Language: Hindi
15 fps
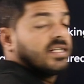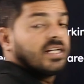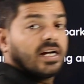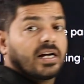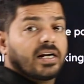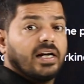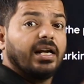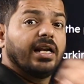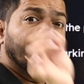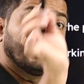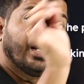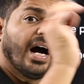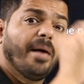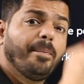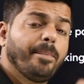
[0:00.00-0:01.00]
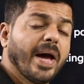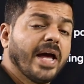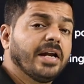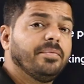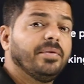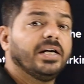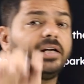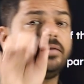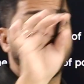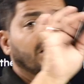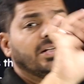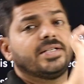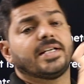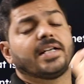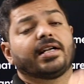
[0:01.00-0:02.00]
सर्कल का पेरीमीटर
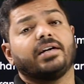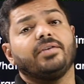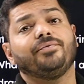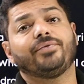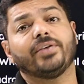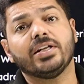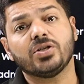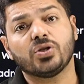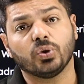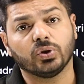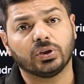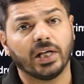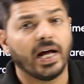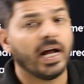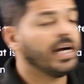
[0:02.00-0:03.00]
मतलब सर्कम्फ्रेंस होता